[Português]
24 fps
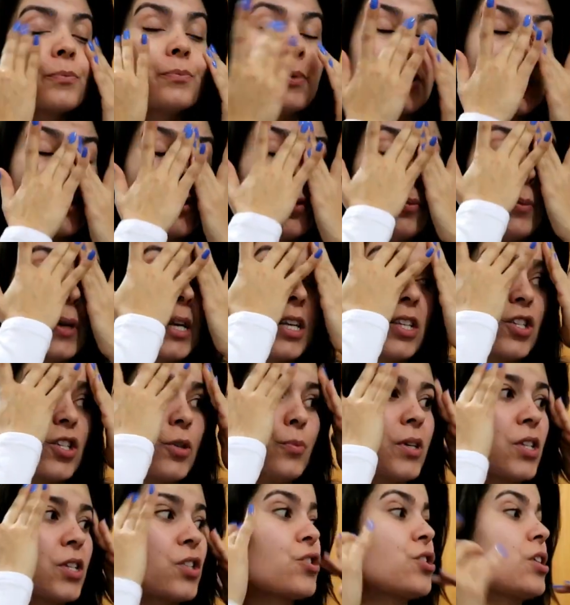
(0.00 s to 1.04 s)
passou meses
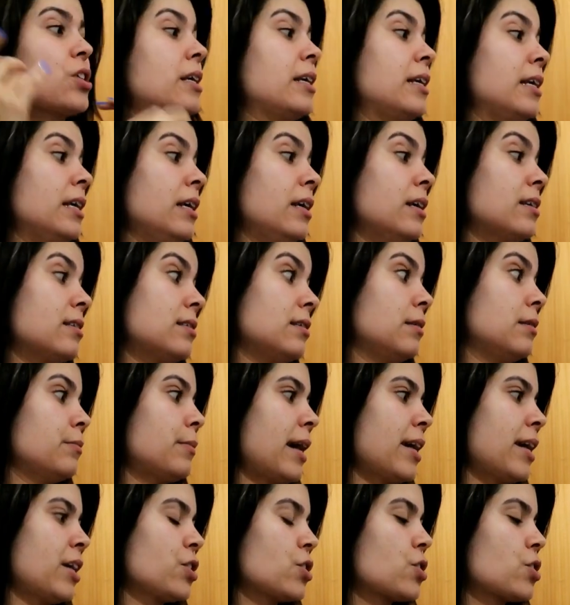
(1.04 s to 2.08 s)
e meses aqui, assim,
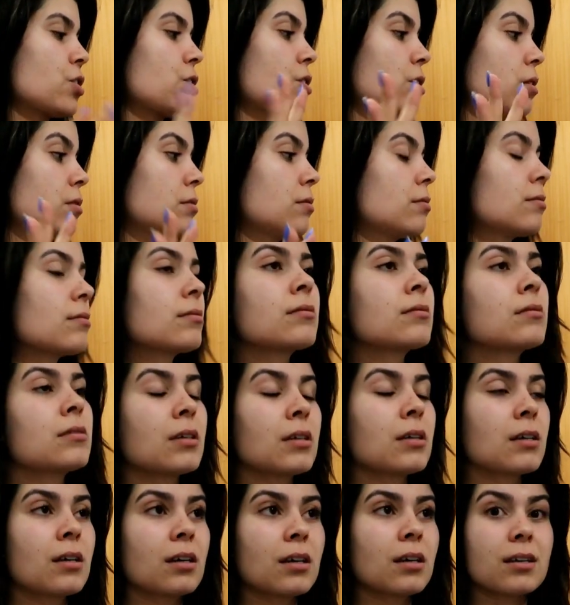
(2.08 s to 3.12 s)
mais
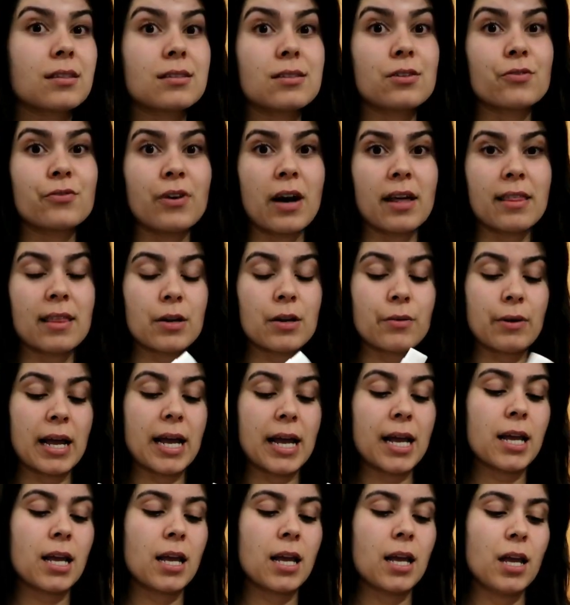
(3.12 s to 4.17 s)
reservada, não
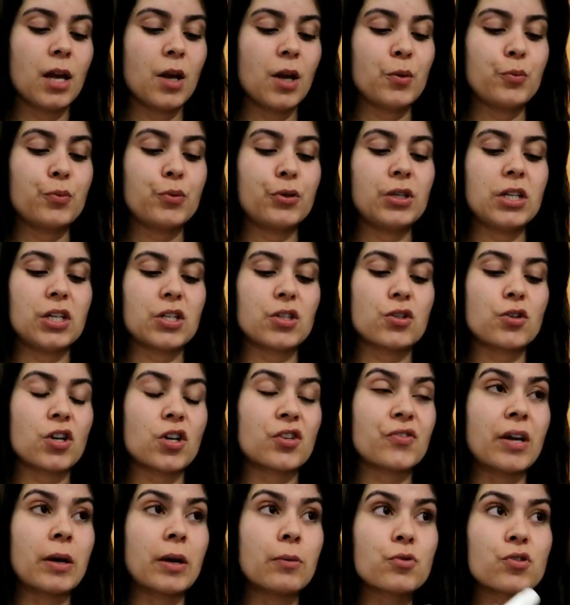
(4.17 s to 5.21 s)
é? Por isso,
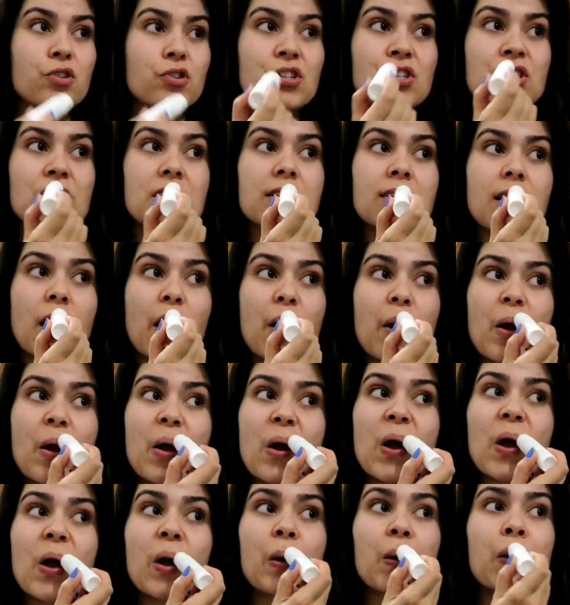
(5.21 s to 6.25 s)
nós vamos
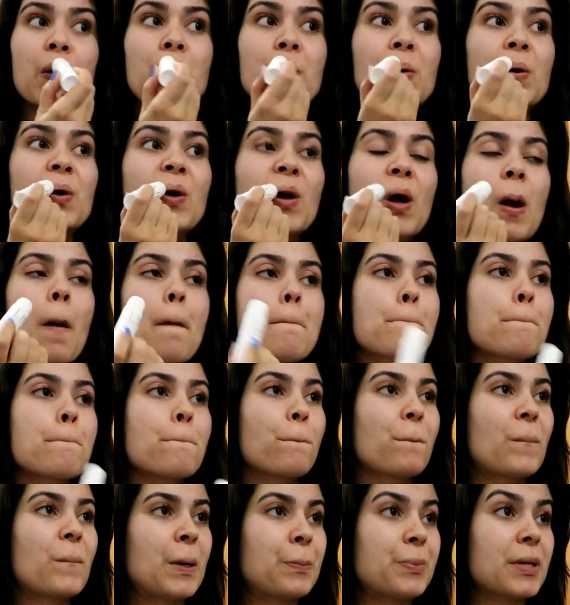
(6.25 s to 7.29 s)
jantar,
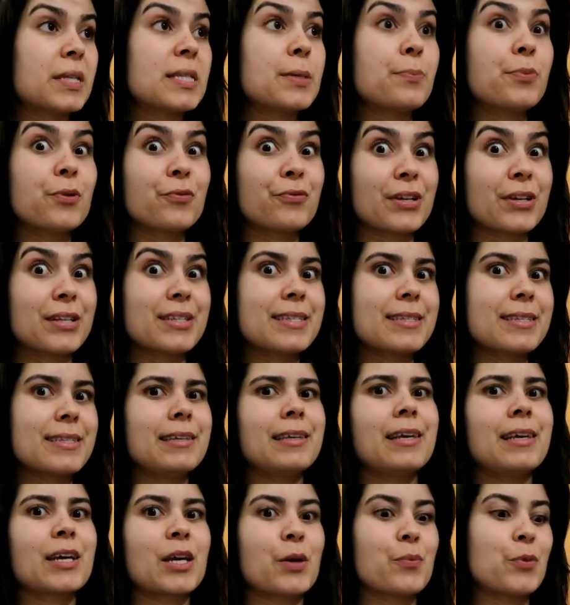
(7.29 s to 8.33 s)
em princípio,
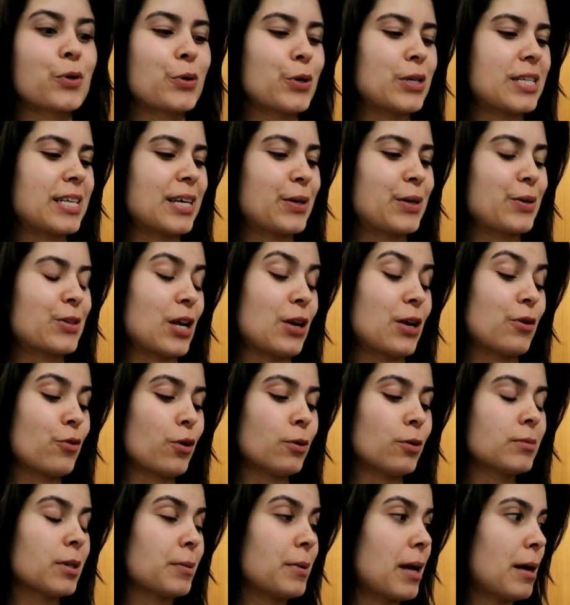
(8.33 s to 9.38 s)
francesinha, que é uma coisa que eu já não
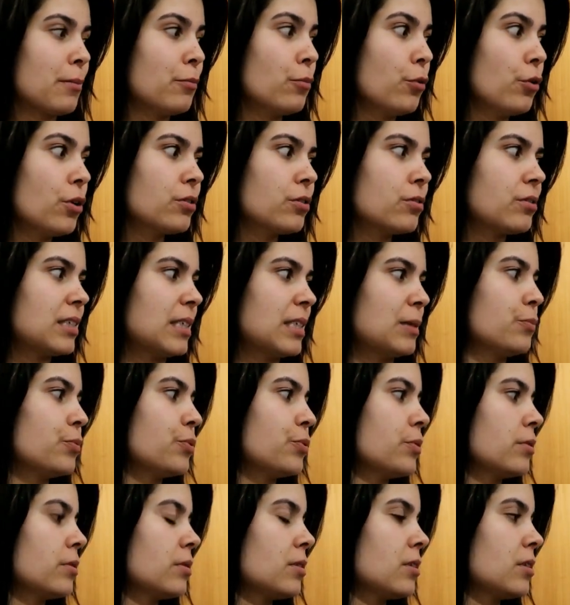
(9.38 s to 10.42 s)
como também há muito tempo.
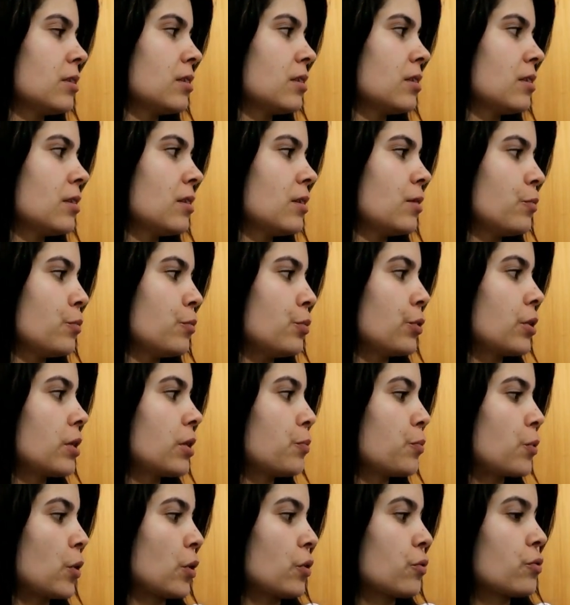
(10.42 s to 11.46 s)

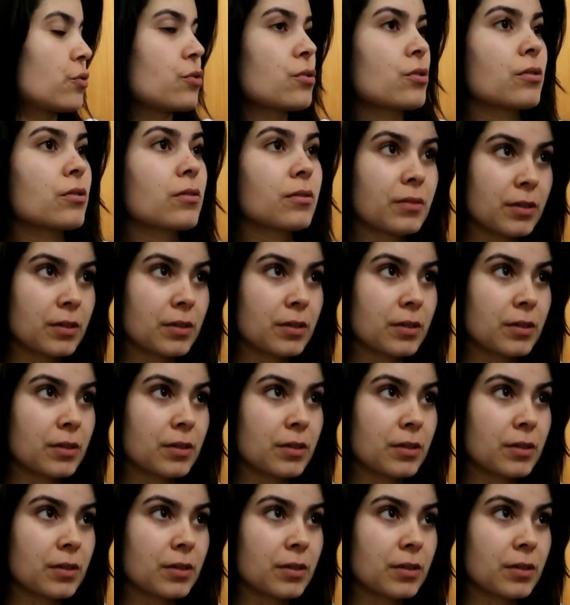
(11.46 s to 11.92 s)
Porque, pronto,